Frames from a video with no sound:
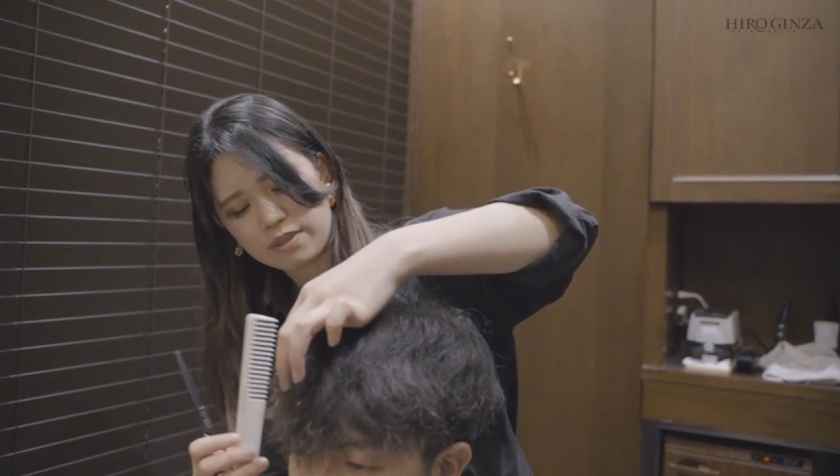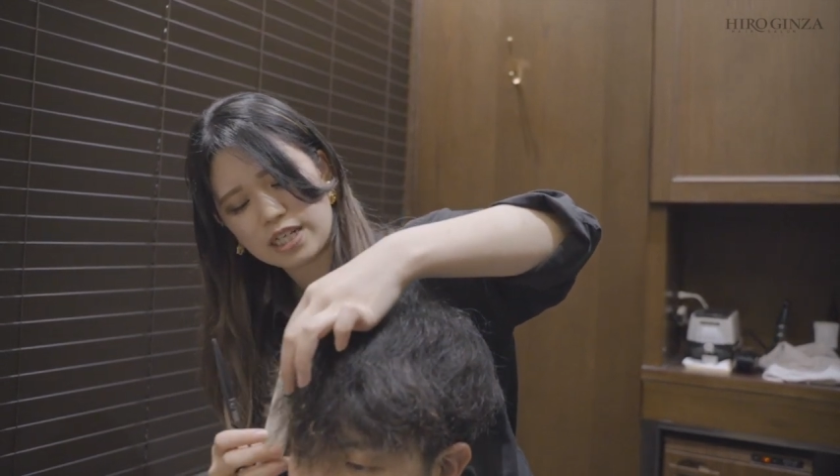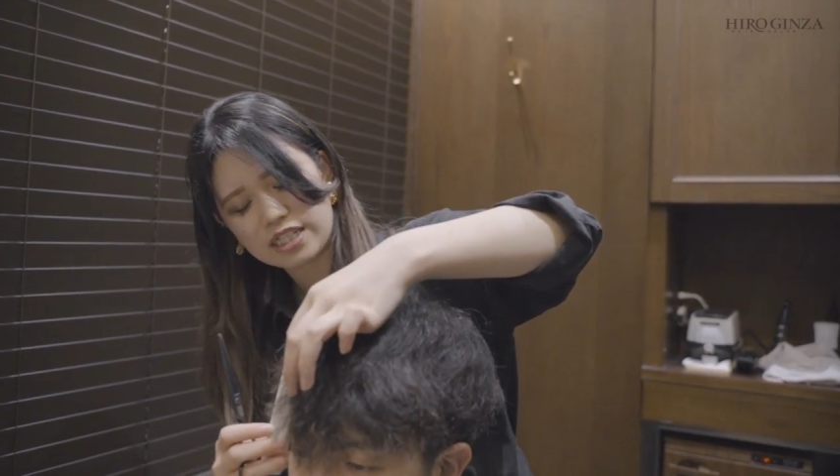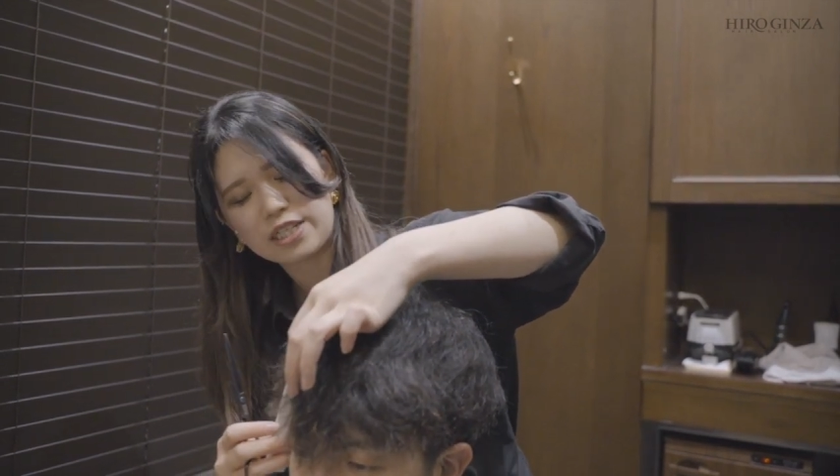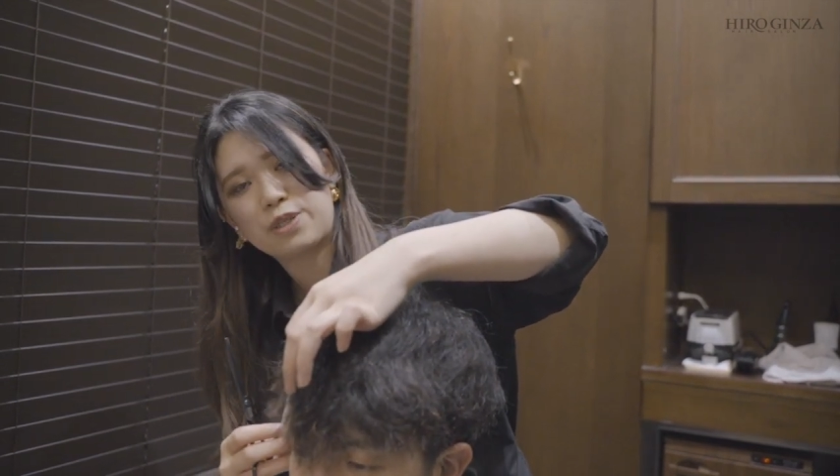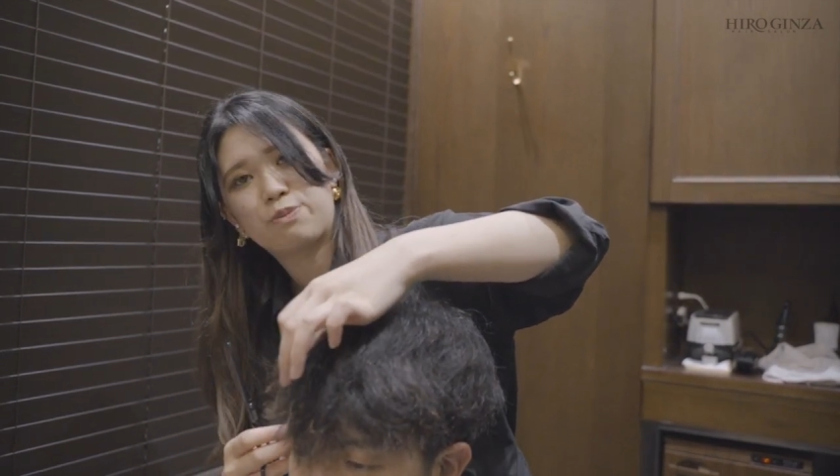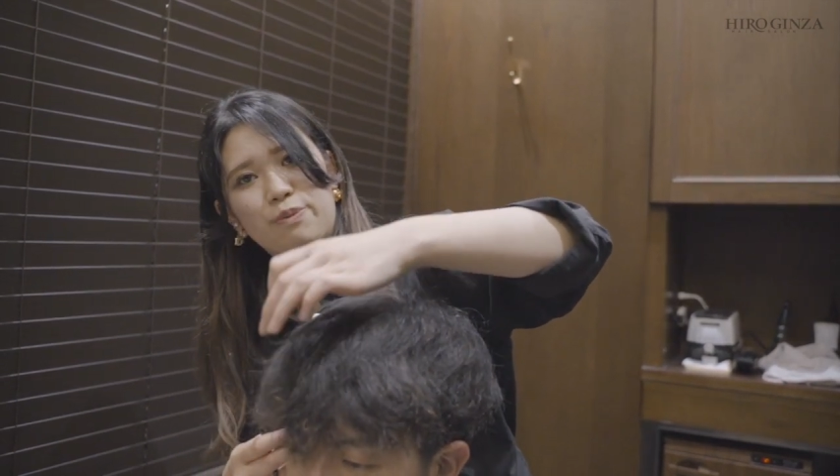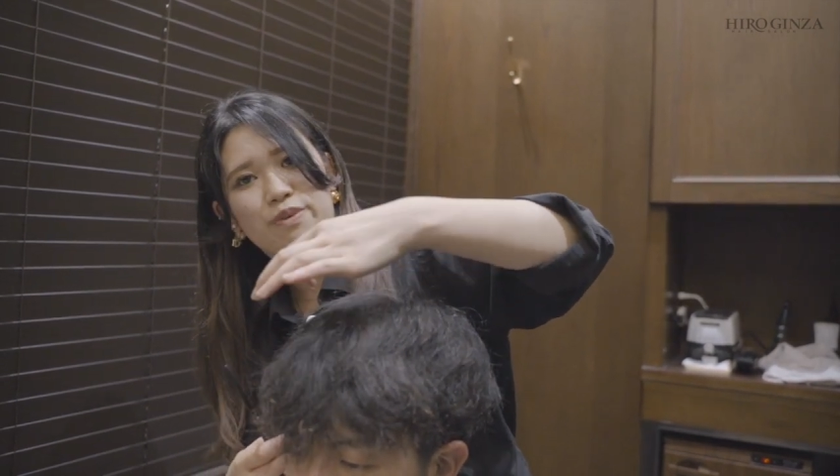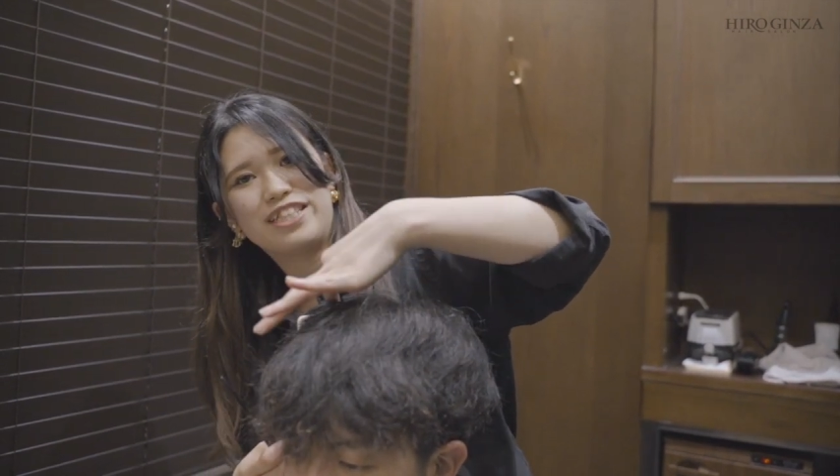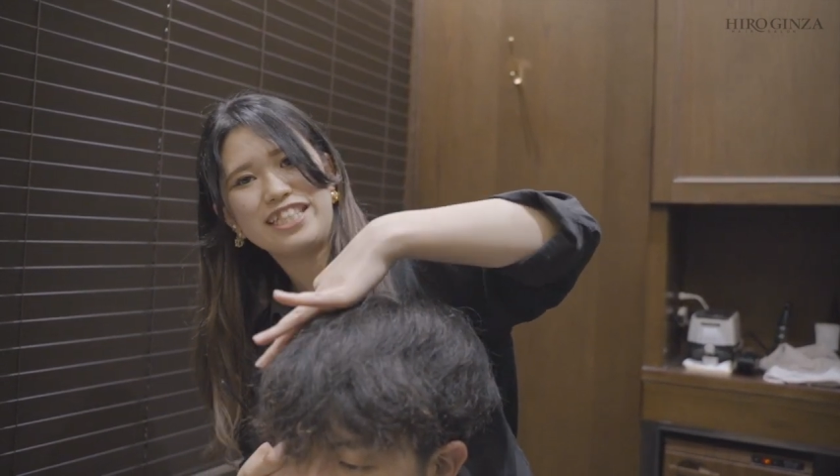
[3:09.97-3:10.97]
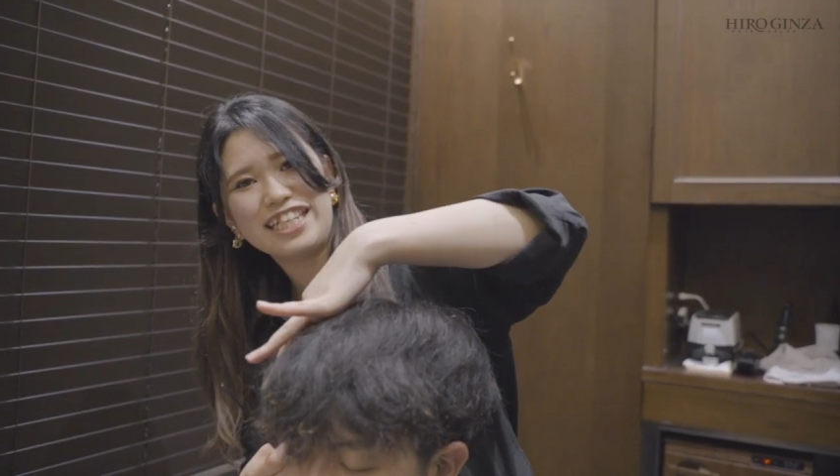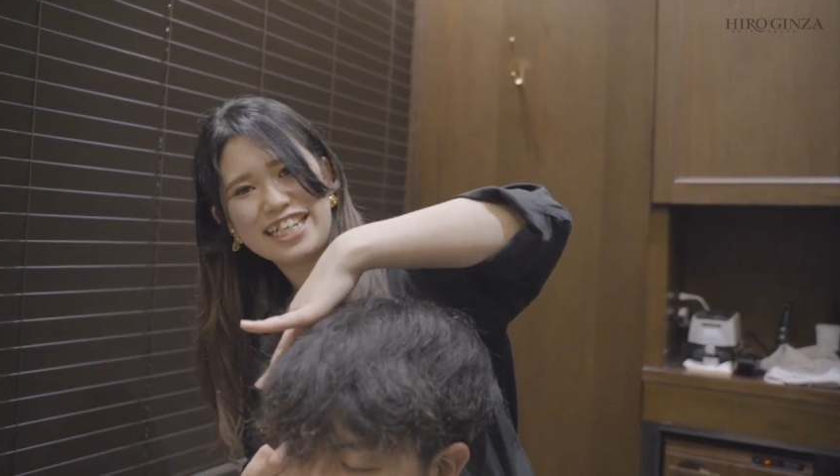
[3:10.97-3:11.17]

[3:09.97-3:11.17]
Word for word: めちゃくちゃいいと思います